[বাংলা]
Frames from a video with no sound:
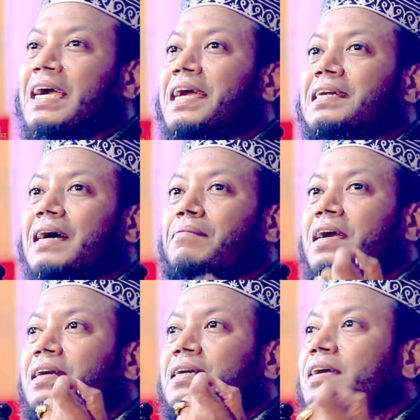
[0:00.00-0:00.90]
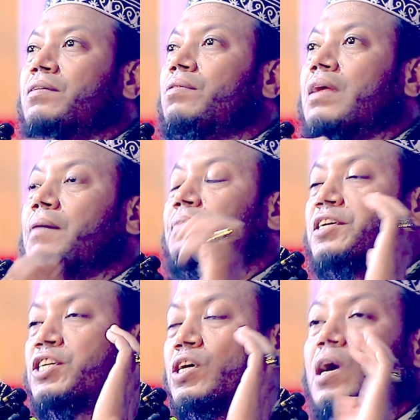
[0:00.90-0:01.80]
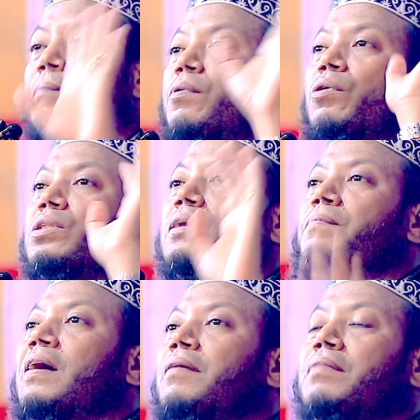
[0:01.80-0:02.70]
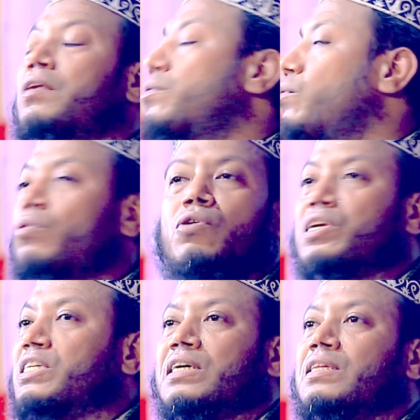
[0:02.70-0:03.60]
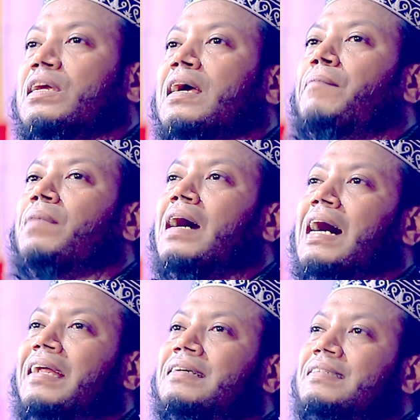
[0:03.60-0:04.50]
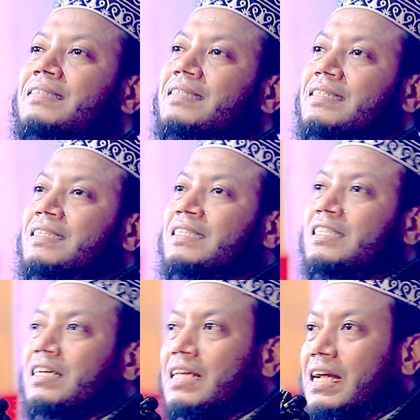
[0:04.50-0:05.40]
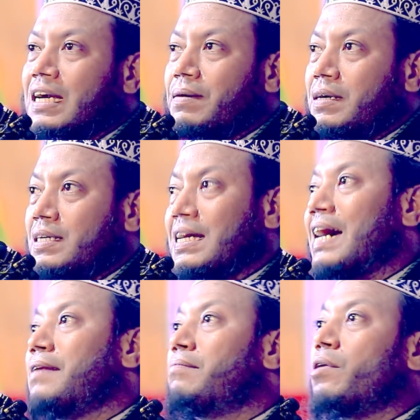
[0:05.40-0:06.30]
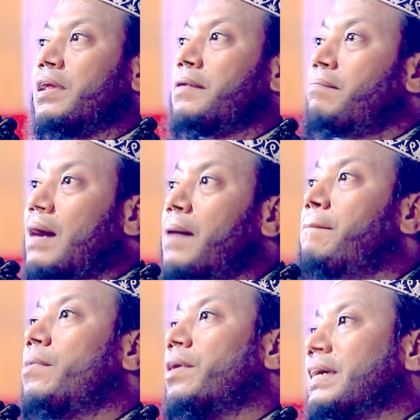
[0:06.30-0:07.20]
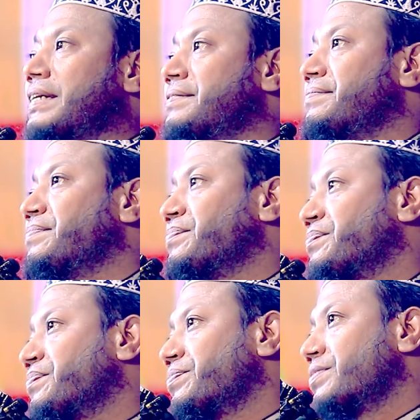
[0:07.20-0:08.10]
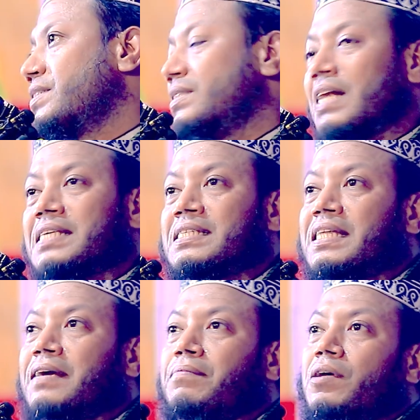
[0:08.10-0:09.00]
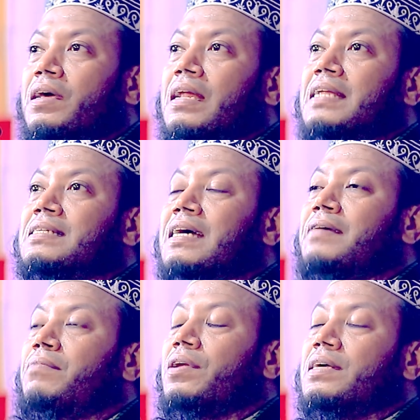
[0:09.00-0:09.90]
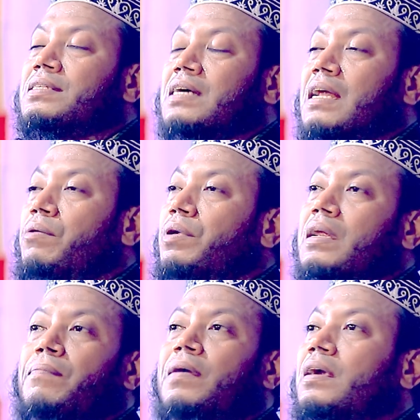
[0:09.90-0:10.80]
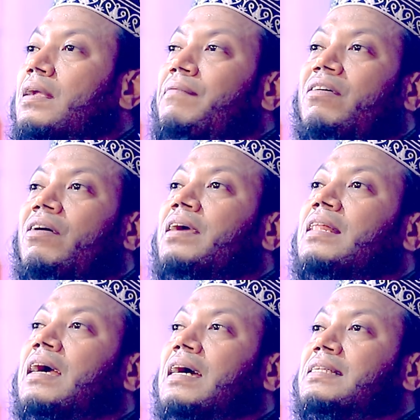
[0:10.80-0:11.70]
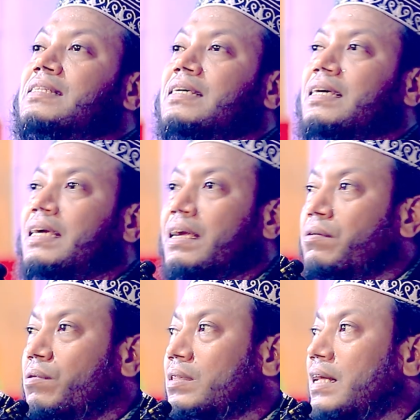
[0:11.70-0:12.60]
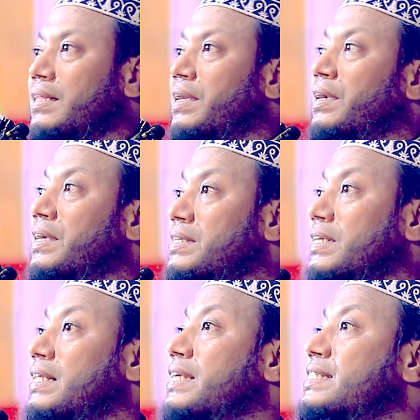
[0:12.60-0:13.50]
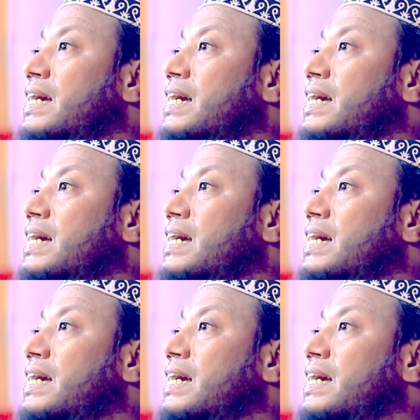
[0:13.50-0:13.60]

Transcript: এইটা মেনটেন করে আপনি সব করতে পারবেন কোনো নিষেধ নেই আপনার সুতরাং ডান বলেন বাম বলেন নাস্তিক বলেন আর যাই বলেন যারা উল্টা পাল্টা ভয় দেখাচ্ছে এগুলো তাদের নিজেদের